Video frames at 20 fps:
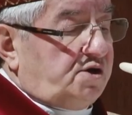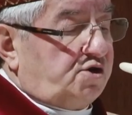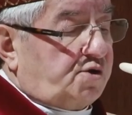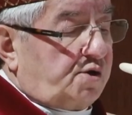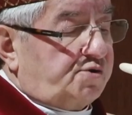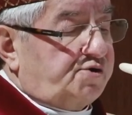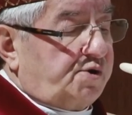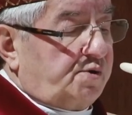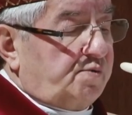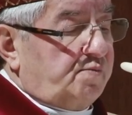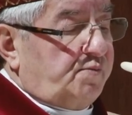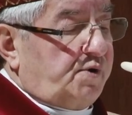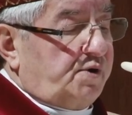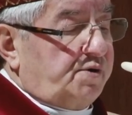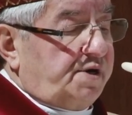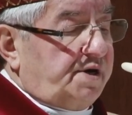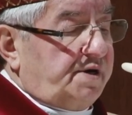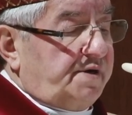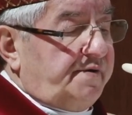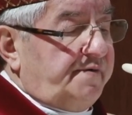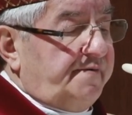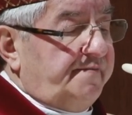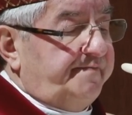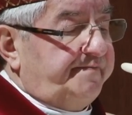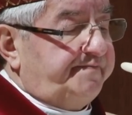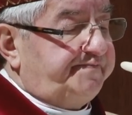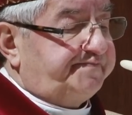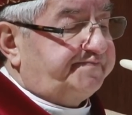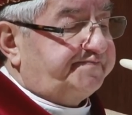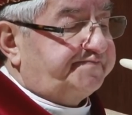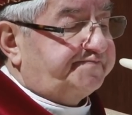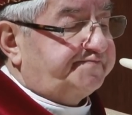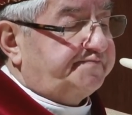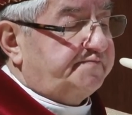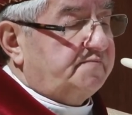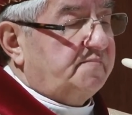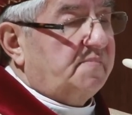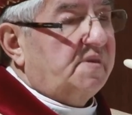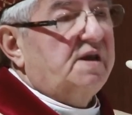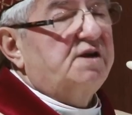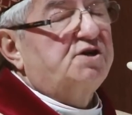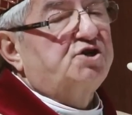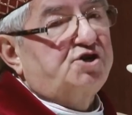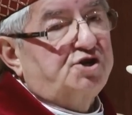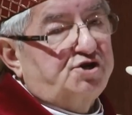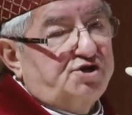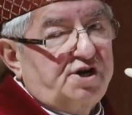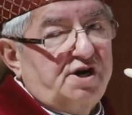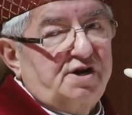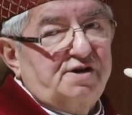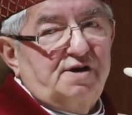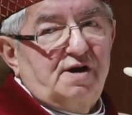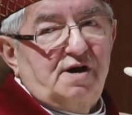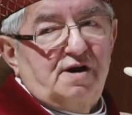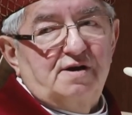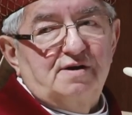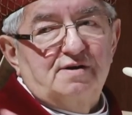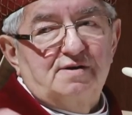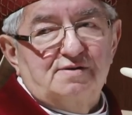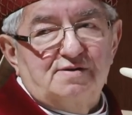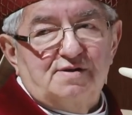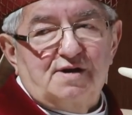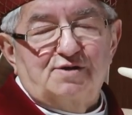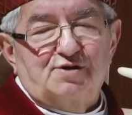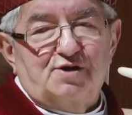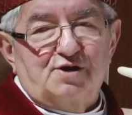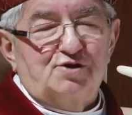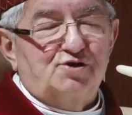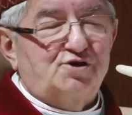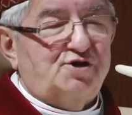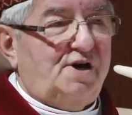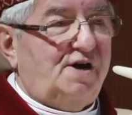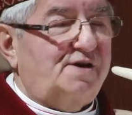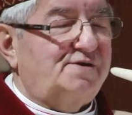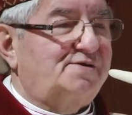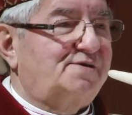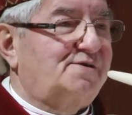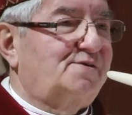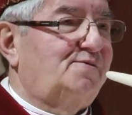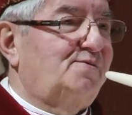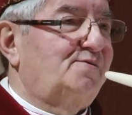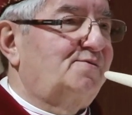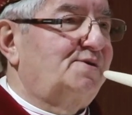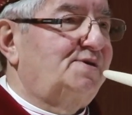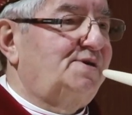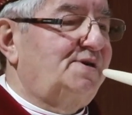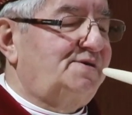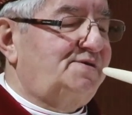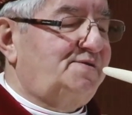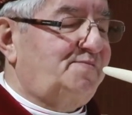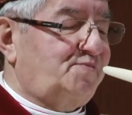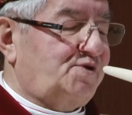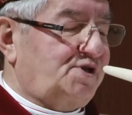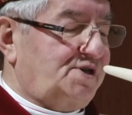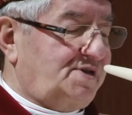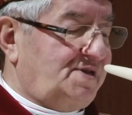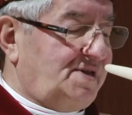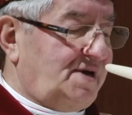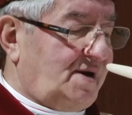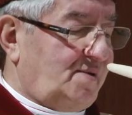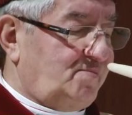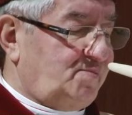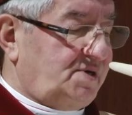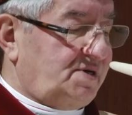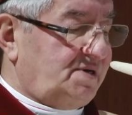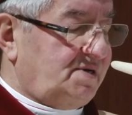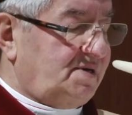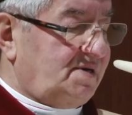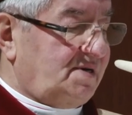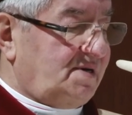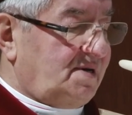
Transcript: I to są moje życzenia na ten czas, który jest przed nami.